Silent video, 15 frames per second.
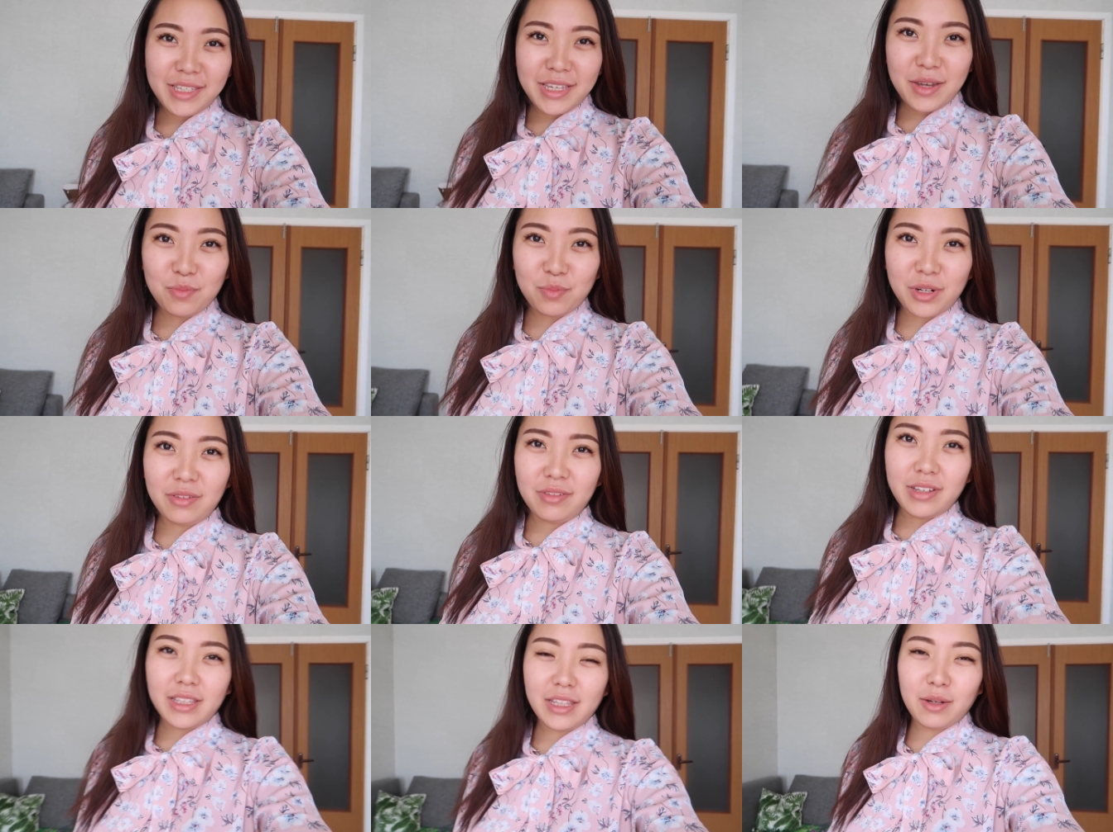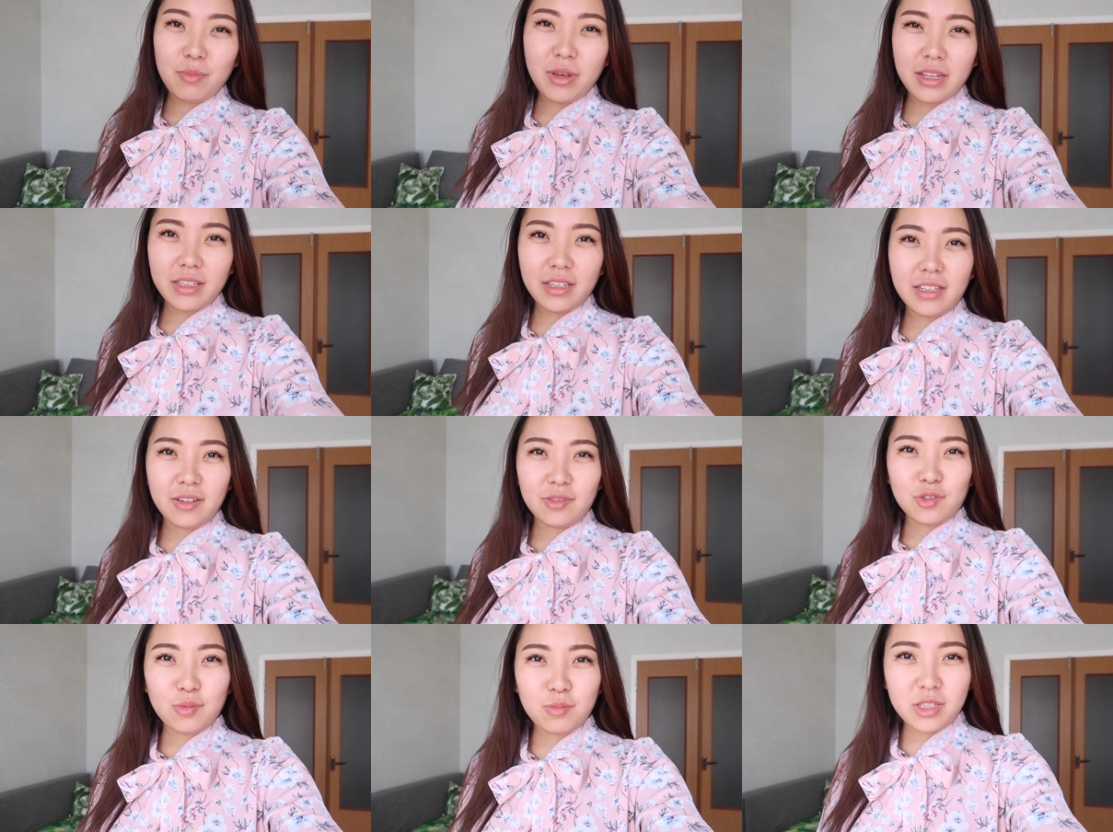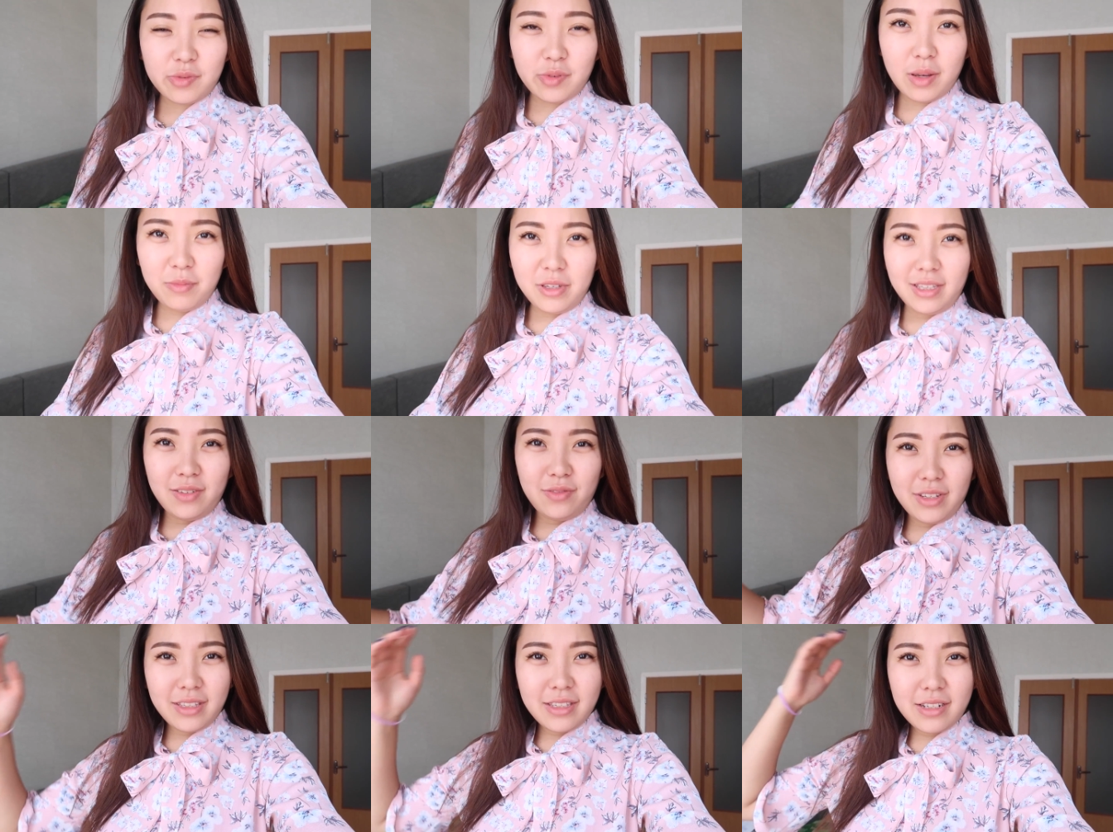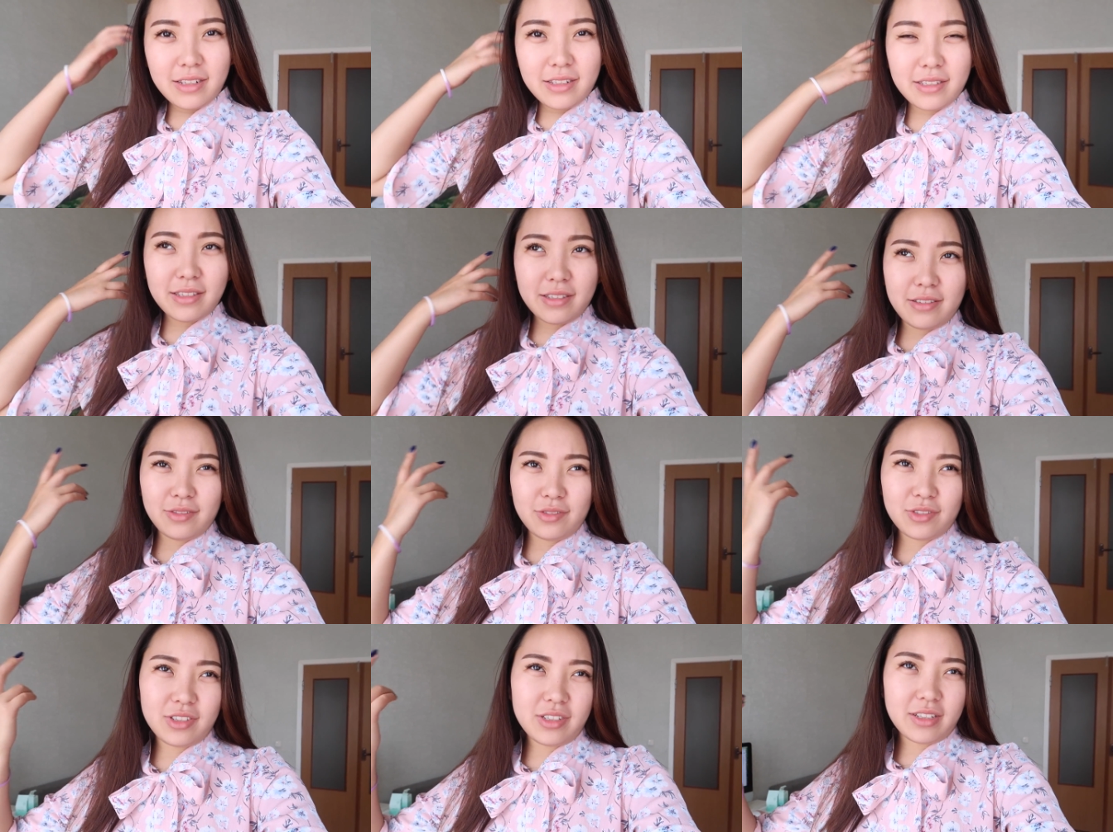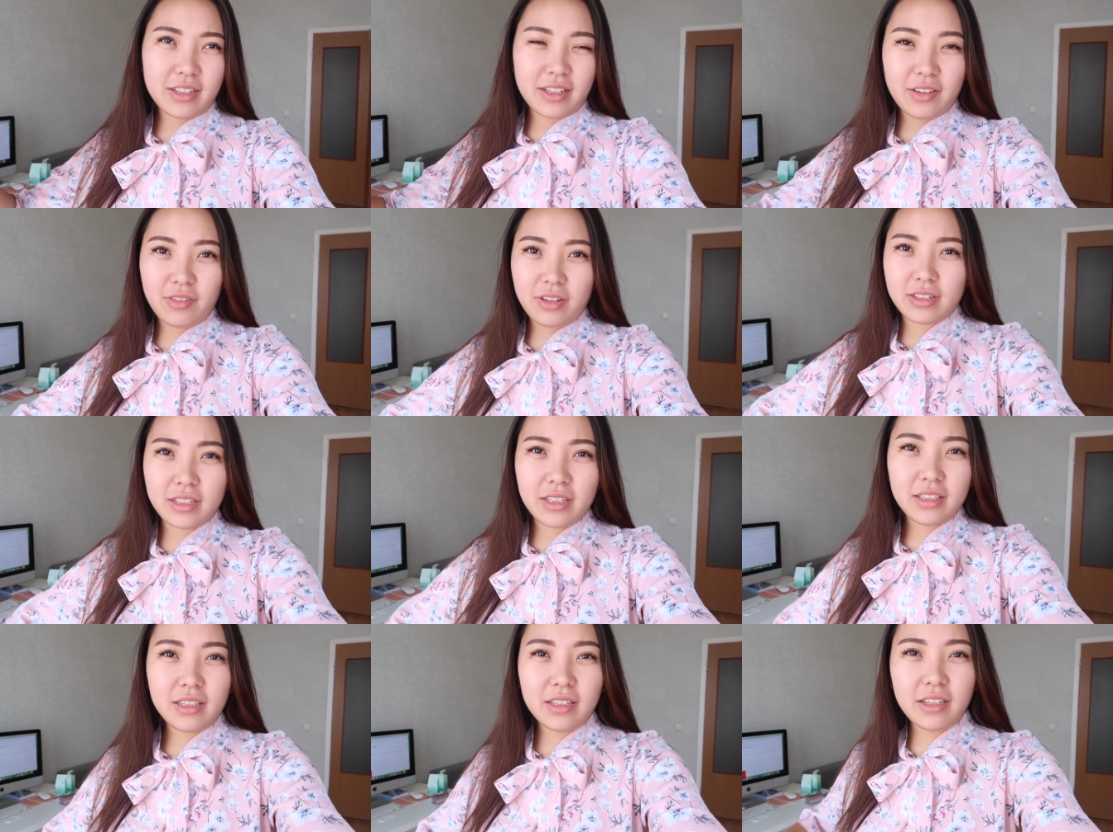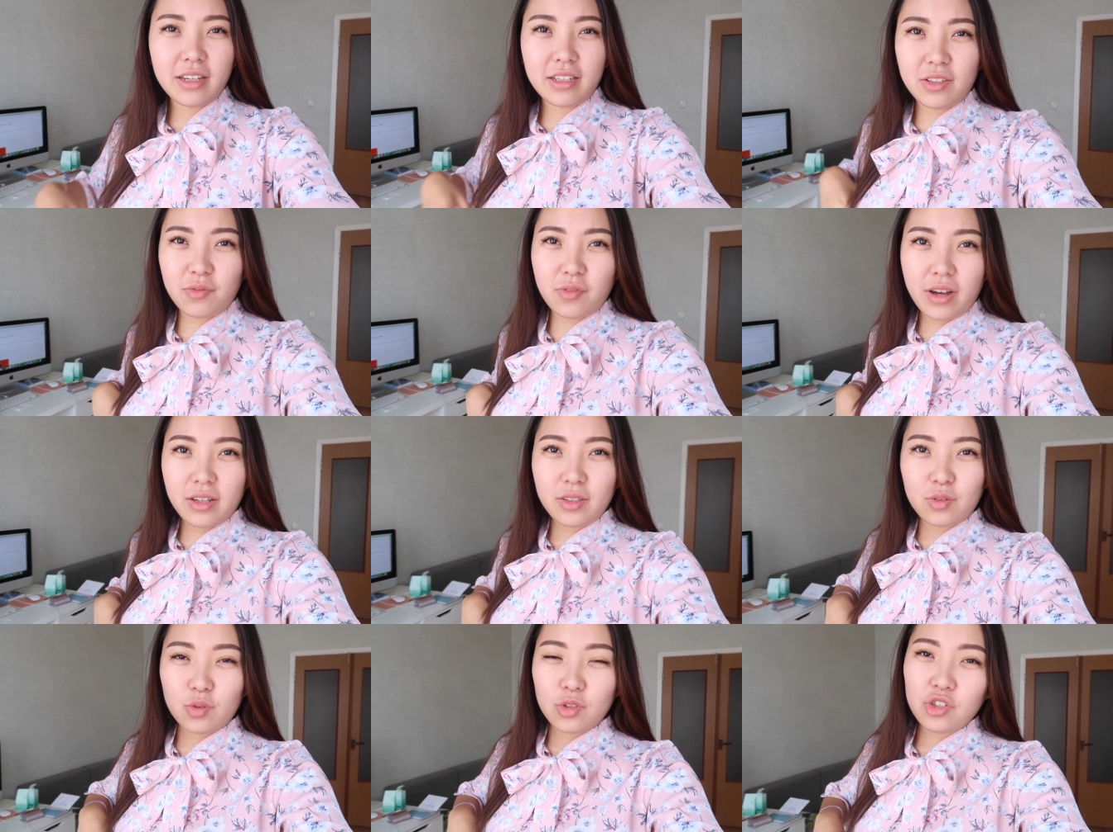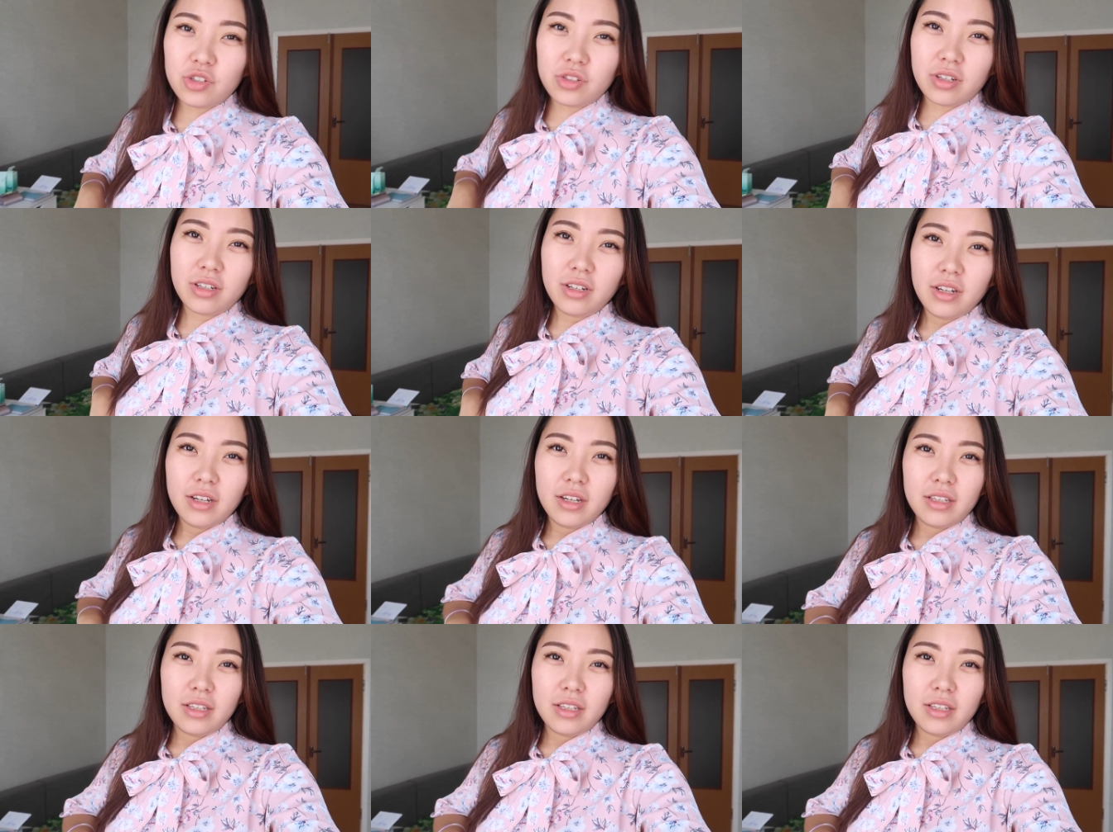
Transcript: Всем привет, ребята! Давно мы с вами не виделись, ну, где-то, наверное, дня два точно.